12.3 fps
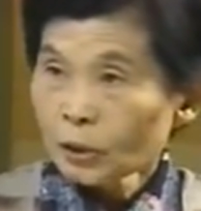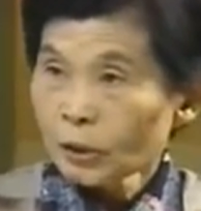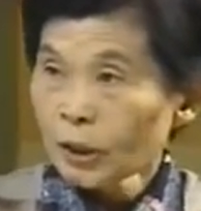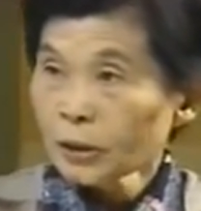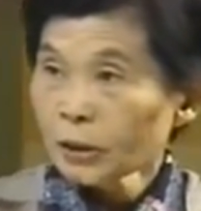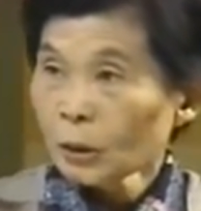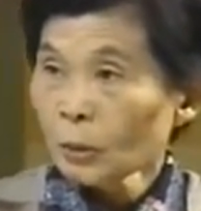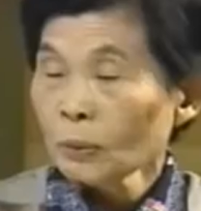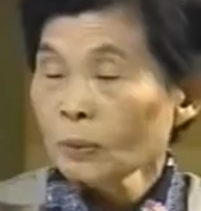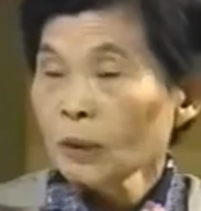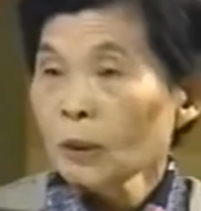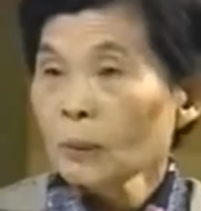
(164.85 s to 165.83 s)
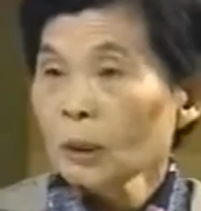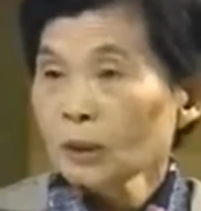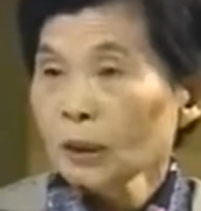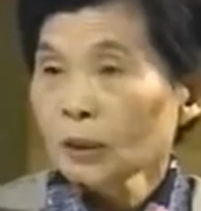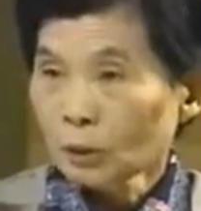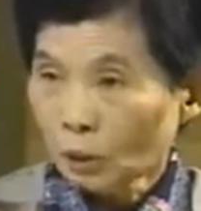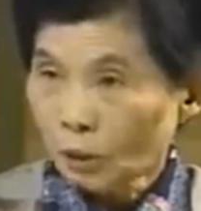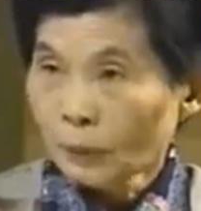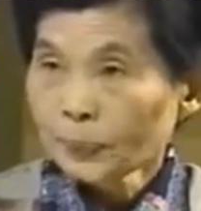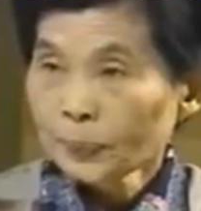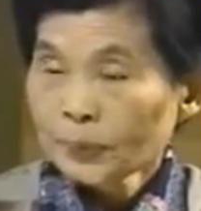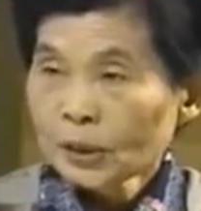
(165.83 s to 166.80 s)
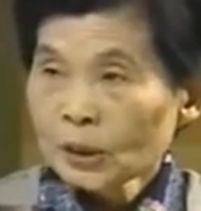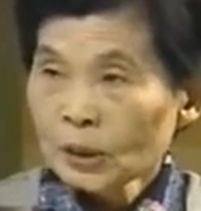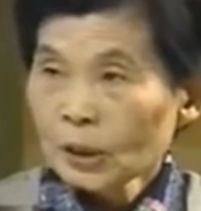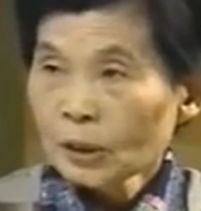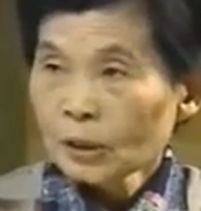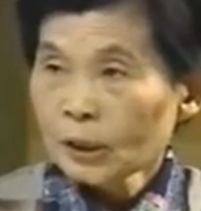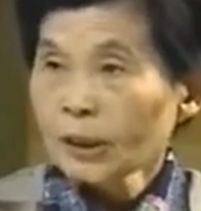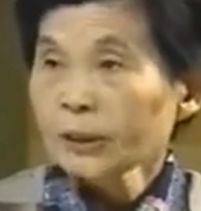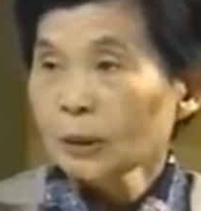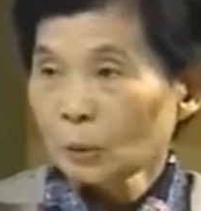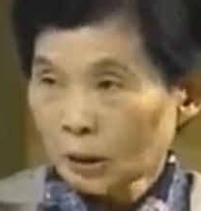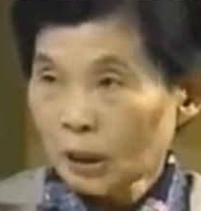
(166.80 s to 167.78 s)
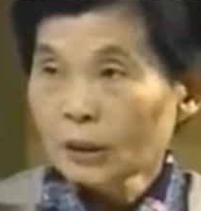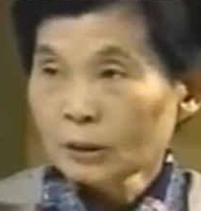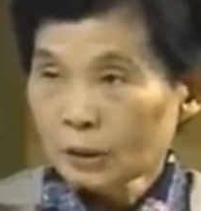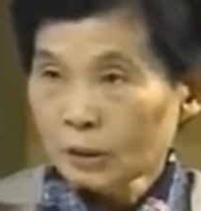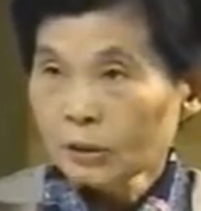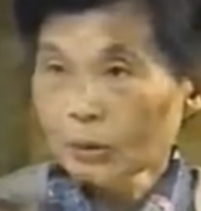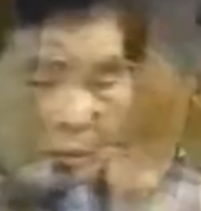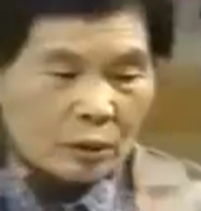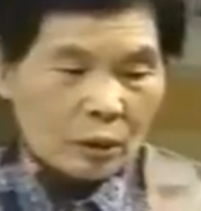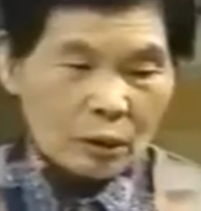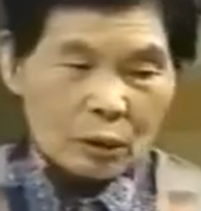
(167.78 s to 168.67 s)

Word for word: 線路も見えませんのよ線路もないんですよ